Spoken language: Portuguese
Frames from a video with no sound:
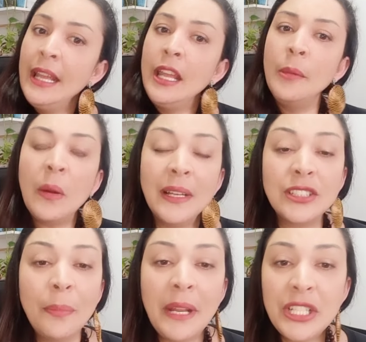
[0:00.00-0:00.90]
E uma coisa
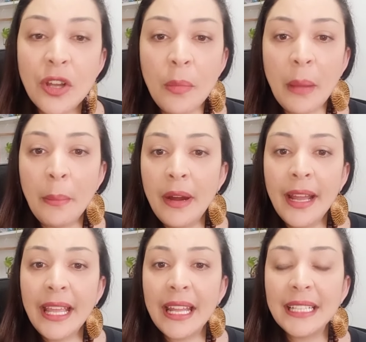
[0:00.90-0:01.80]
que eu aprendi com a minha
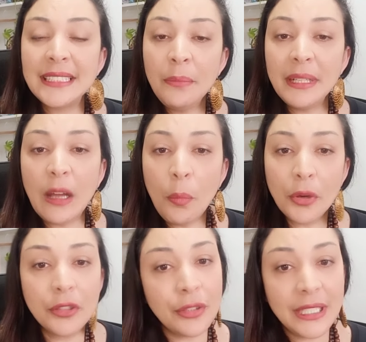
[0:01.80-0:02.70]
mãe era sempre dar
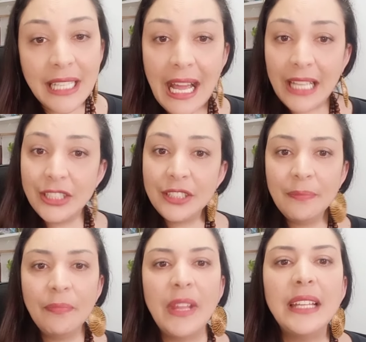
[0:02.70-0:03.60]
oportunidade,
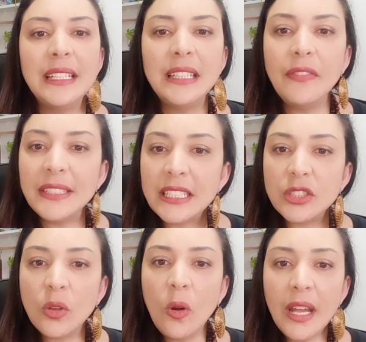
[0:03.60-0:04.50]
né? Tentar fazer as
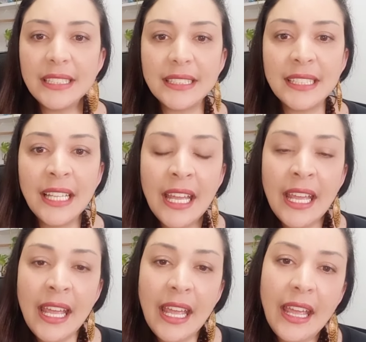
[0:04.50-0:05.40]
coisas.
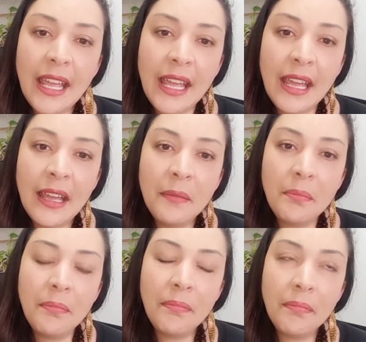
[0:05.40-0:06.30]
É...
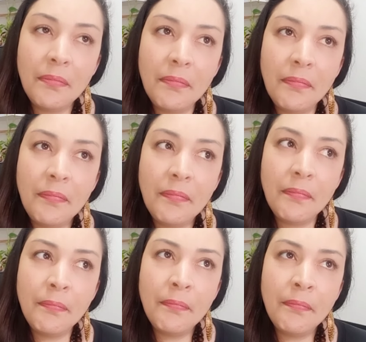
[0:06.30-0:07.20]

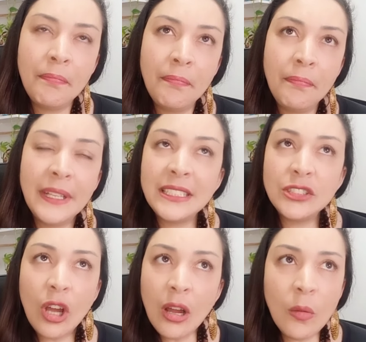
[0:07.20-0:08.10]
Pois
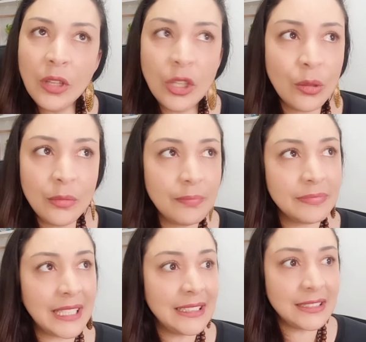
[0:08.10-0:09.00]
só quando eu
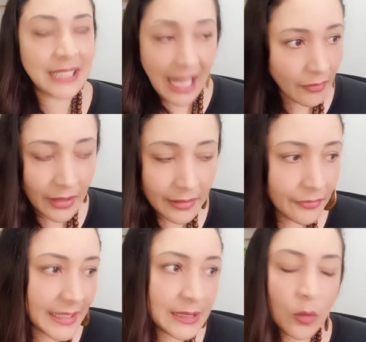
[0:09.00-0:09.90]
tentava
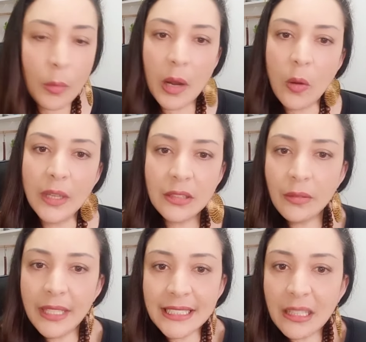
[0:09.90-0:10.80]
fazer alguma coisa eu
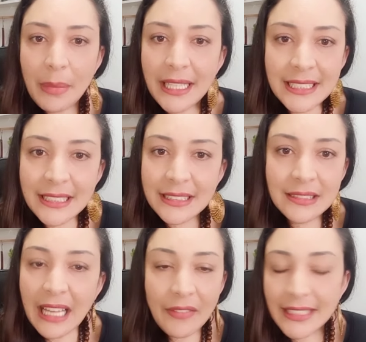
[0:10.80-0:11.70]
ia saber se
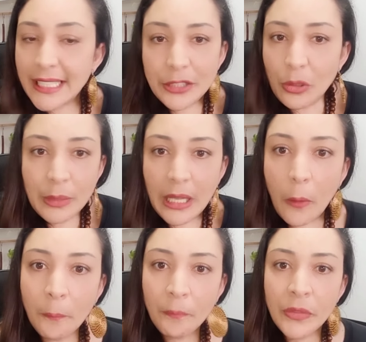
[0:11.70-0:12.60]
dava certo ou não.